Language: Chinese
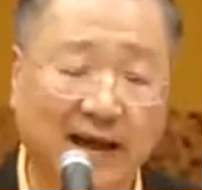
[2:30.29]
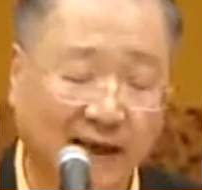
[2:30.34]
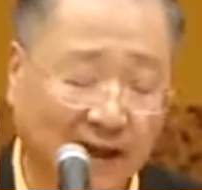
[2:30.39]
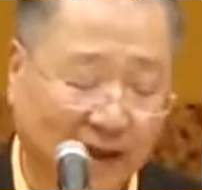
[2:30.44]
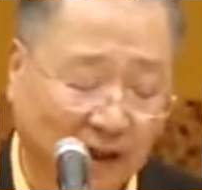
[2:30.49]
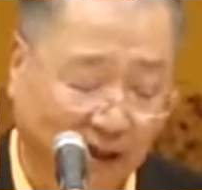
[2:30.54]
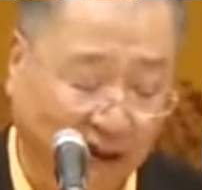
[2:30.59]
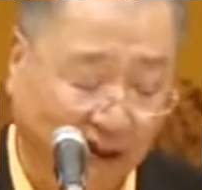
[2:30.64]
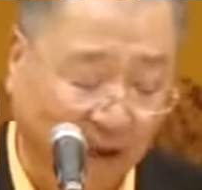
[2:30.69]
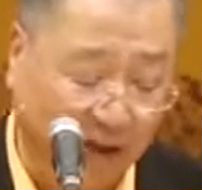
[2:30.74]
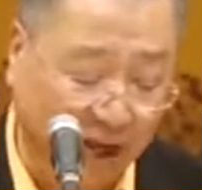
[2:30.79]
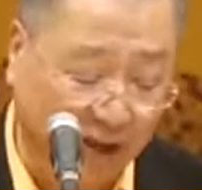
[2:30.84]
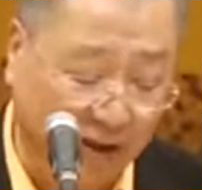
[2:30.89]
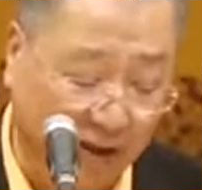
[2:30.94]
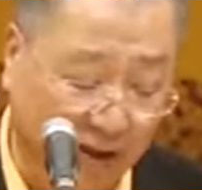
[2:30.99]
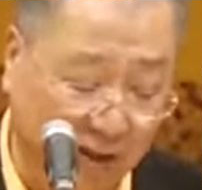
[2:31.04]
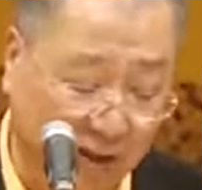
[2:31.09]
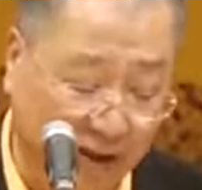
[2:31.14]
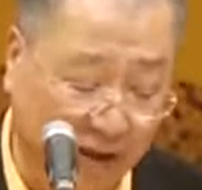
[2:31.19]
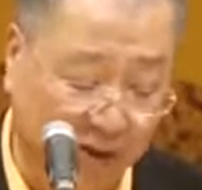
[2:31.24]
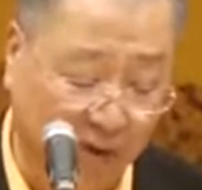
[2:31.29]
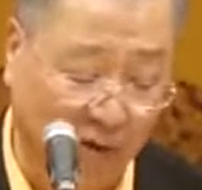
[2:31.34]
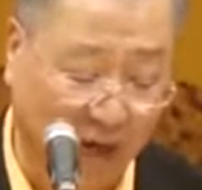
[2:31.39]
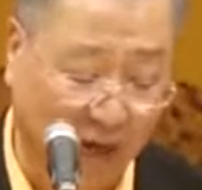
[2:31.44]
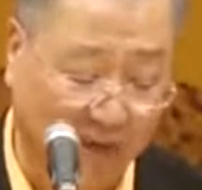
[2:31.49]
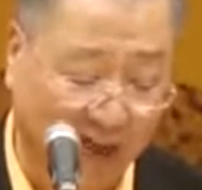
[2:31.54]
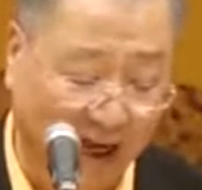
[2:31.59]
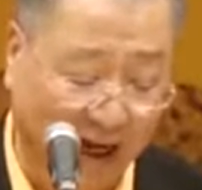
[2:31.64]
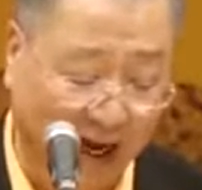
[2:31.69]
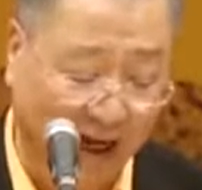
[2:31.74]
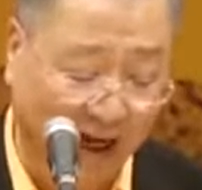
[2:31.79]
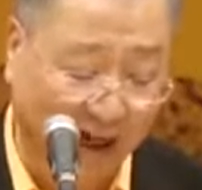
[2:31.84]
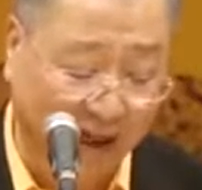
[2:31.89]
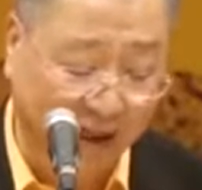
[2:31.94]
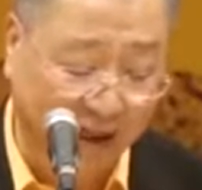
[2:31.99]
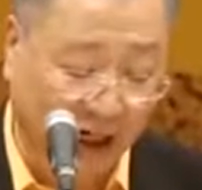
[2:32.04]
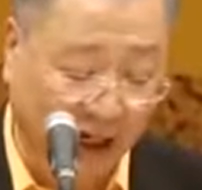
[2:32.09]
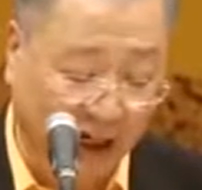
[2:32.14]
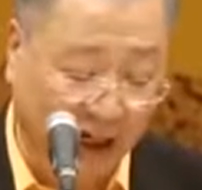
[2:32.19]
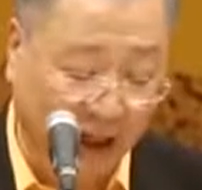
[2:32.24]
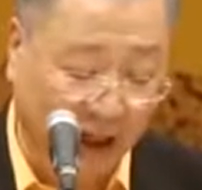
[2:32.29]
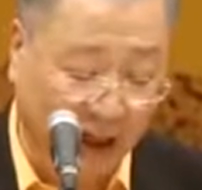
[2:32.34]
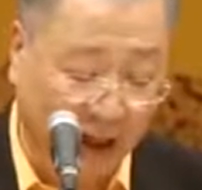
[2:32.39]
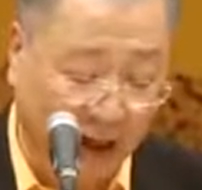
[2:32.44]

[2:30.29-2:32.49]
呃，哪种情况下将